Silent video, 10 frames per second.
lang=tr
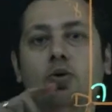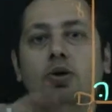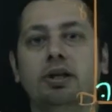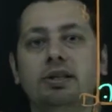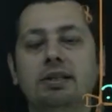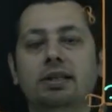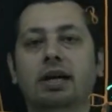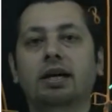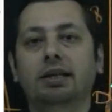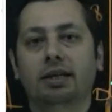olayı size
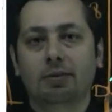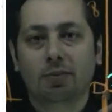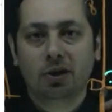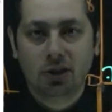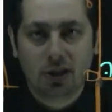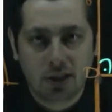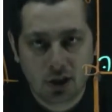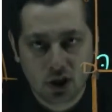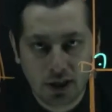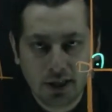daha iyi anlatmak için
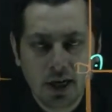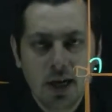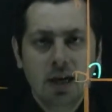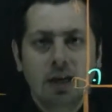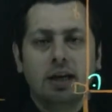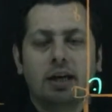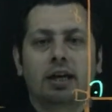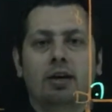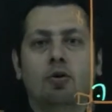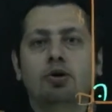arkadaşlar
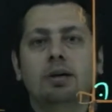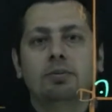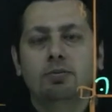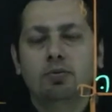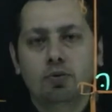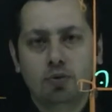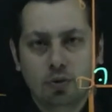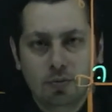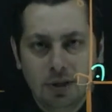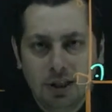e, odamda
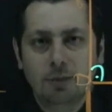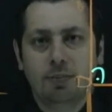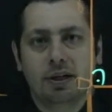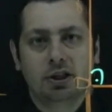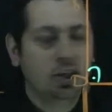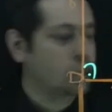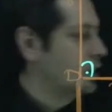bulduğum iki parçayı